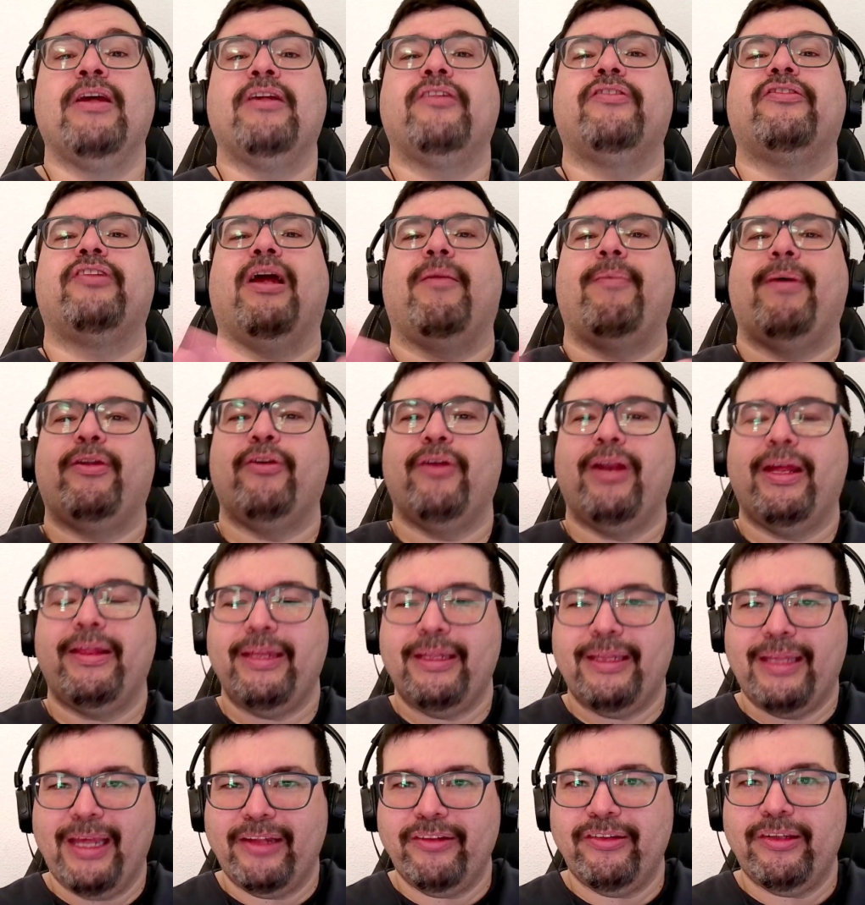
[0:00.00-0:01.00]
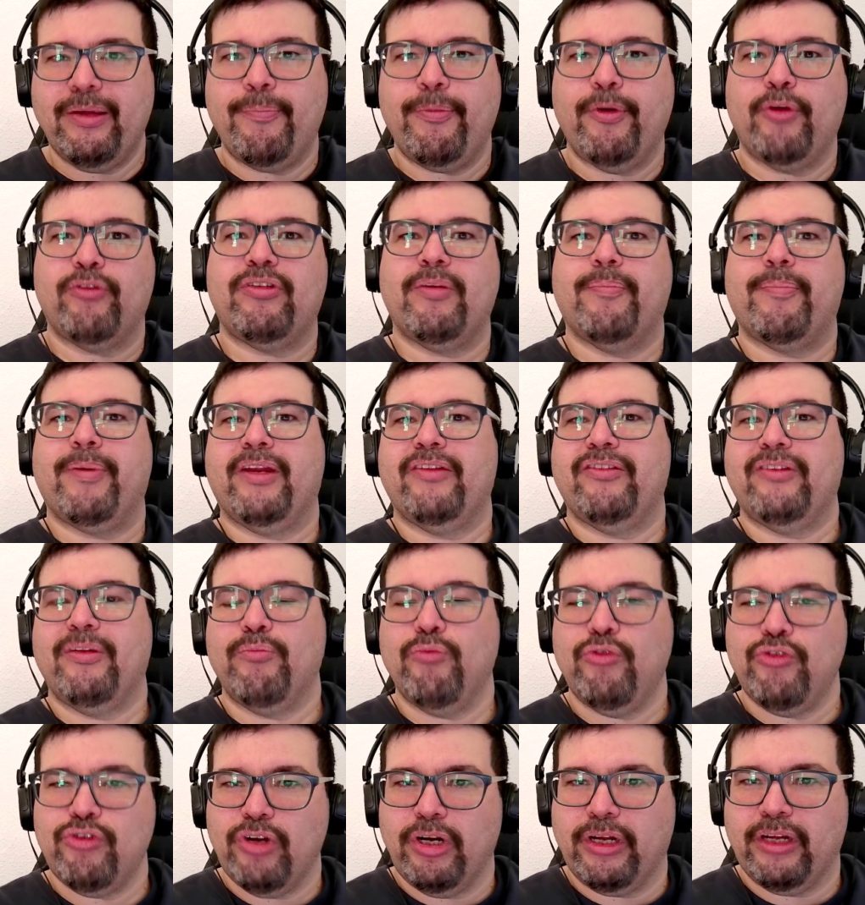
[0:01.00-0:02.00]
salvando las distancias, pero se parece
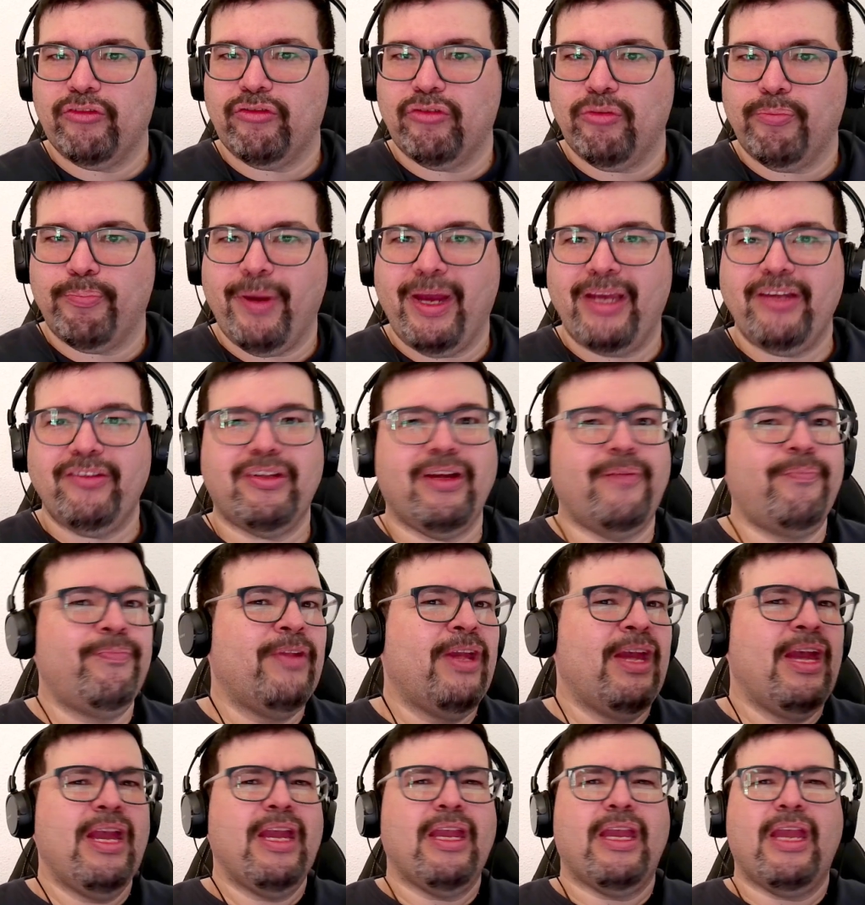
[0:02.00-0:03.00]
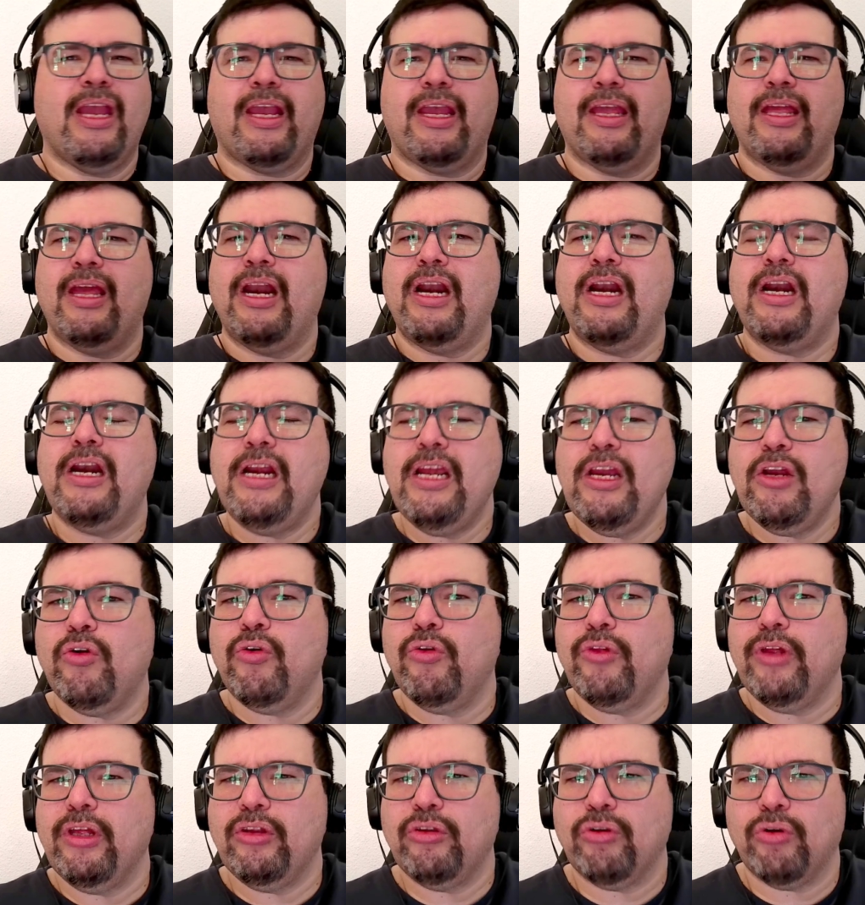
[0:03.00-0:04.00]
mucho al queso paisa que queda
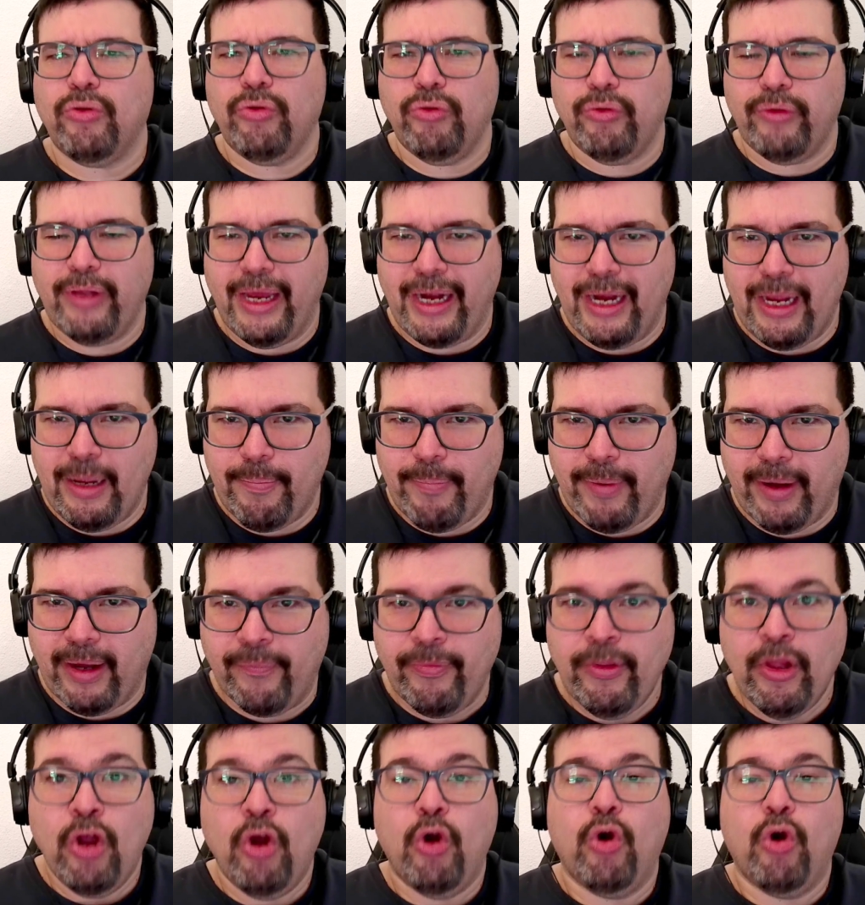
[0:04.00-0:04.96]
rico dentro de una arepa.